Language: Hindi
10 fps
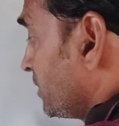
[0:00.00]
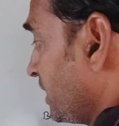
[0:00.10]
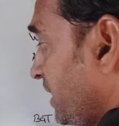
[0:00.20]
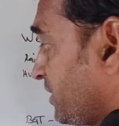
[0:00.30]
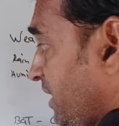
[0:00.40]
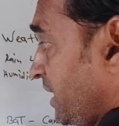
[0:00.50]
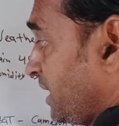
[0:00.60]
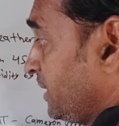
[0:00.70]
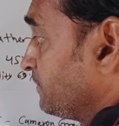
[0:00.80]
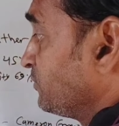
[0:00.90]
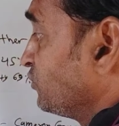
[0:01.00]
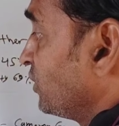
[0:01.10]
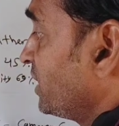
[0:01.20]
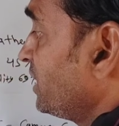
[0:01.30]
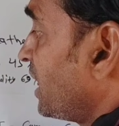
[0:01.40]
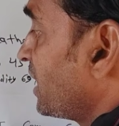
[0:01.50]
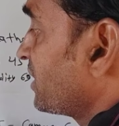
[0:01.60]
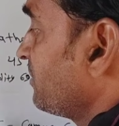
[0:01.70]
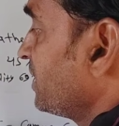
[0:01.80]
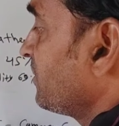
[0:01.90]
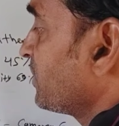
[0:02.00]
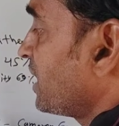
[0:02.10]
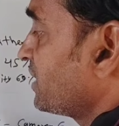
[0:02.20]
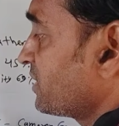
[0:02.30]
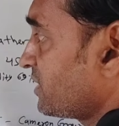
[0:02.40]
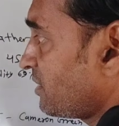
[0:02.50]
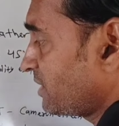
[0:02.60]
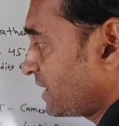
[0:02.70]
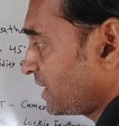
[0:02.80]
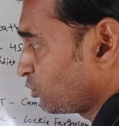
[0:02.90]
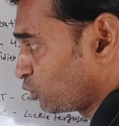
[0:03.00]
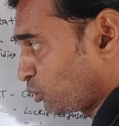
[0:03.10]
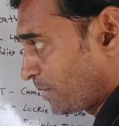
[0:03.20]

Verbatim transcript: सी एस के ने वहीं आर ने अपना हाइएस्ट यहाँ बनाया दो